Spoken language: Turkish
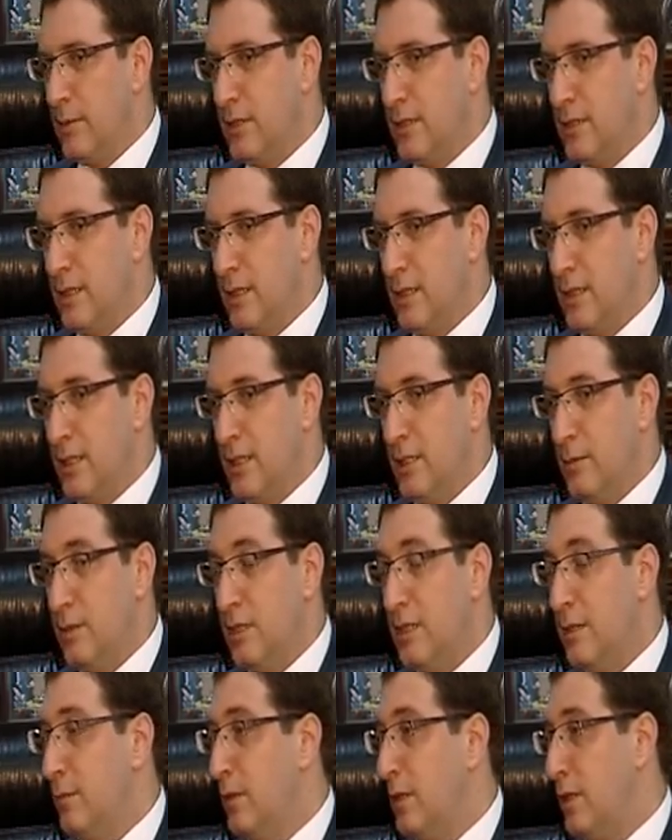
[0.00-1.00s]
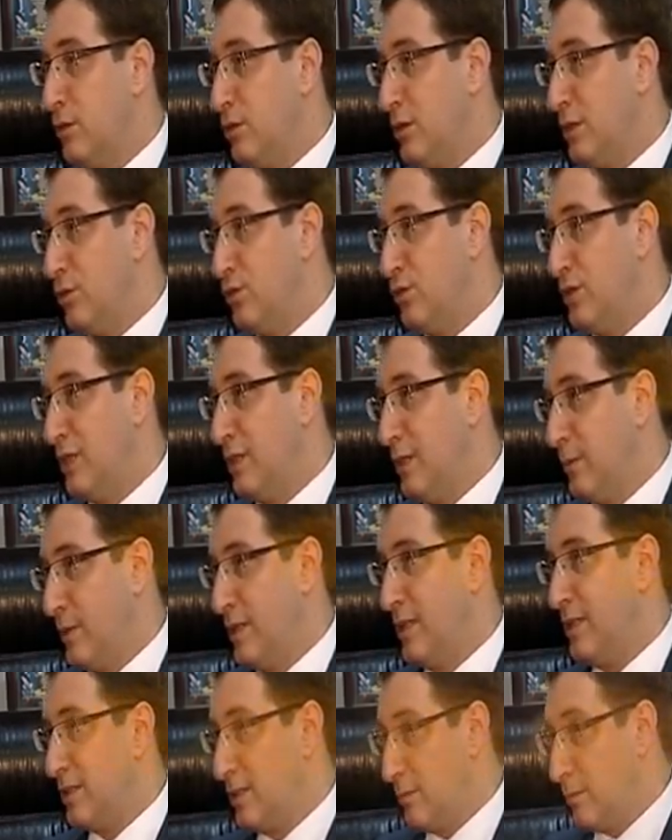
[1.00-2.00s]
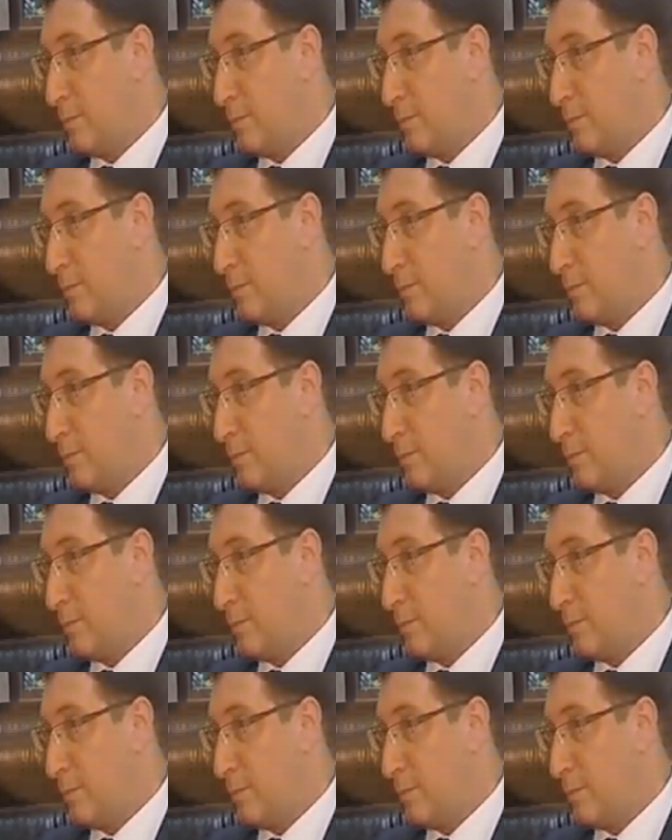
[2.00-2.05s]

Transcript: kadarıyla 22 milyar doların üzerinde bir yatırım